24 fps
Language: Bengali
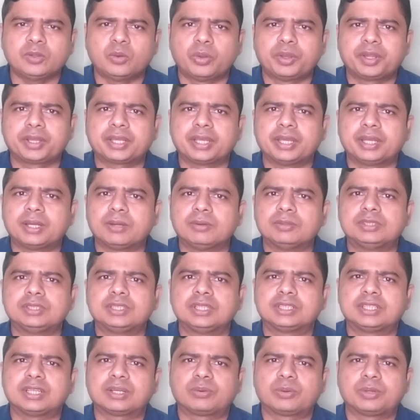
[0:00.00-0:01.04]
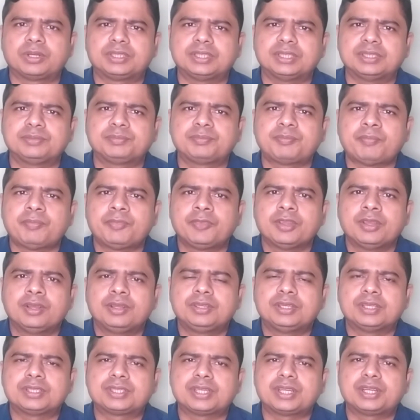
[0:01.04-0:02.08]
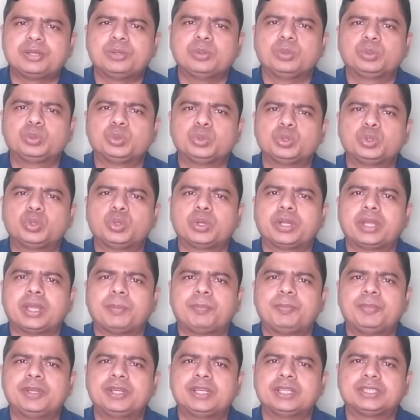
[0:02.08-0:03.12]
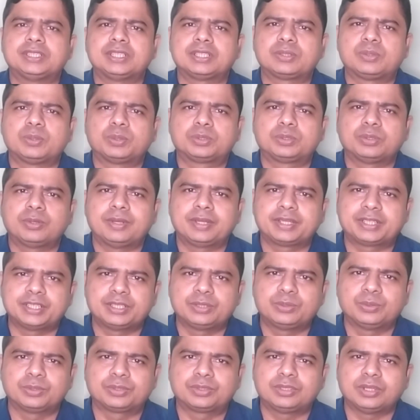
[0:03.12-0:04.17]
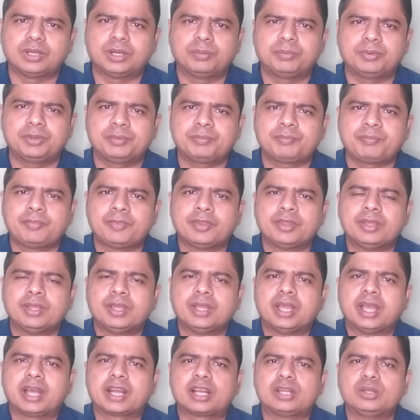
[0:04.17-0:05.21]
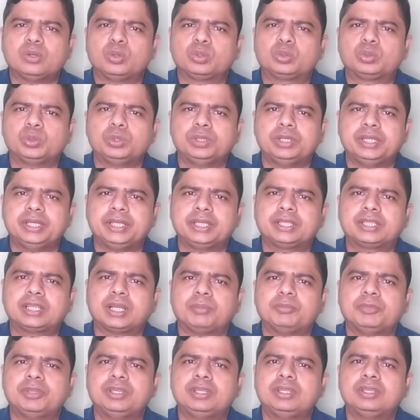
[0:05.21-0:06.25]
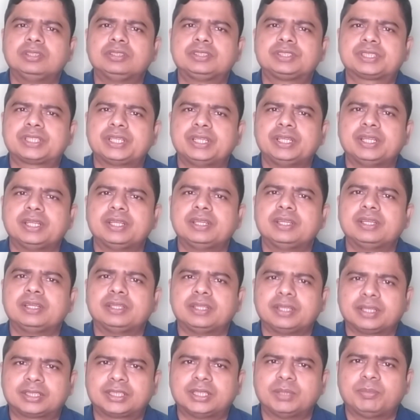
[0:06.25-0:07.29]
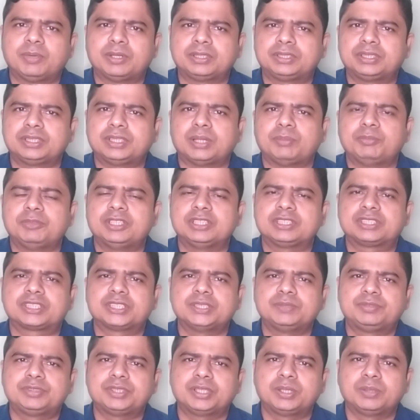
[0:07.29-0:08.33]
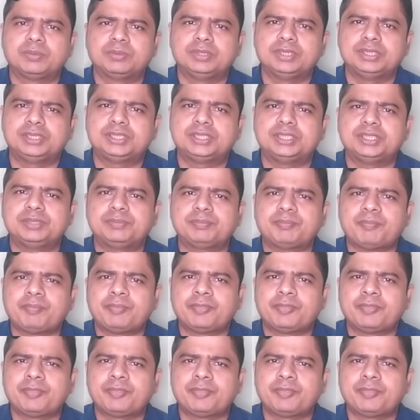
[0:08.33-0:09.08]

অনেকে এটাও জিজ্ঞাসা করেছেন যে স্যার নতুন করে অ্যাপ্লিকেশান করতে হলে কি করতে হবে একটা নতুন লিঙ্ক আমি স্ক্রিনে দেখতে পাচ্ছেন আমি ডেসক্রিপশানেও দিচ্ছি